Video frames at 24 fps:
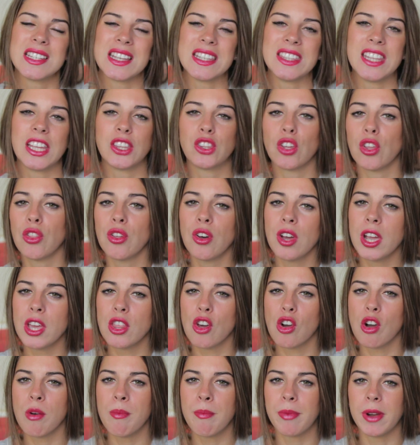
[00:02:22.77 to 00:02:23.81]
De todo he
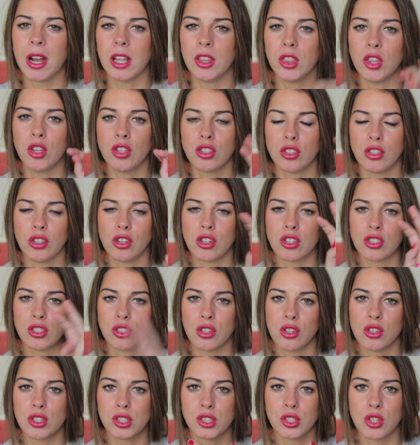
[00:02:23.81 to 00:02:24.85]
ido comprando dos,
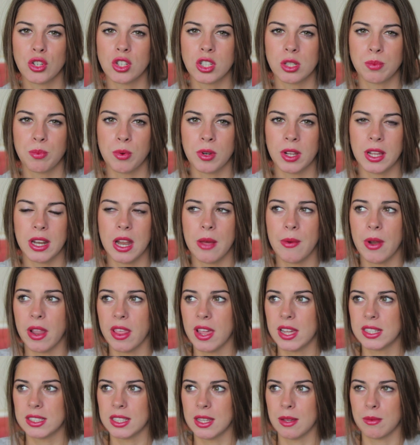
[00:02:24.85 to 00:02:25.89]
dos, dos, porque la
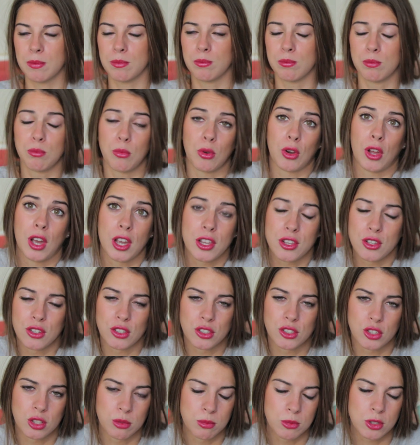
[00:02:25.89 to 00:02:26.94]
verdad es que Borja y yo
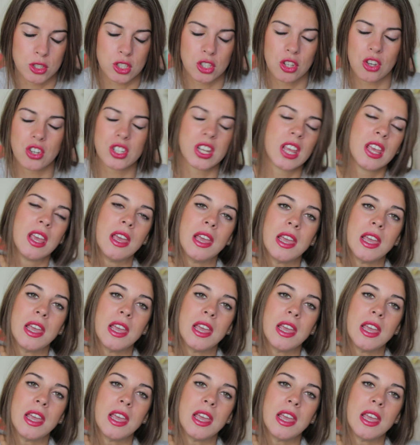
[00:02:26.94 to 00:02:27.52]
somos dos,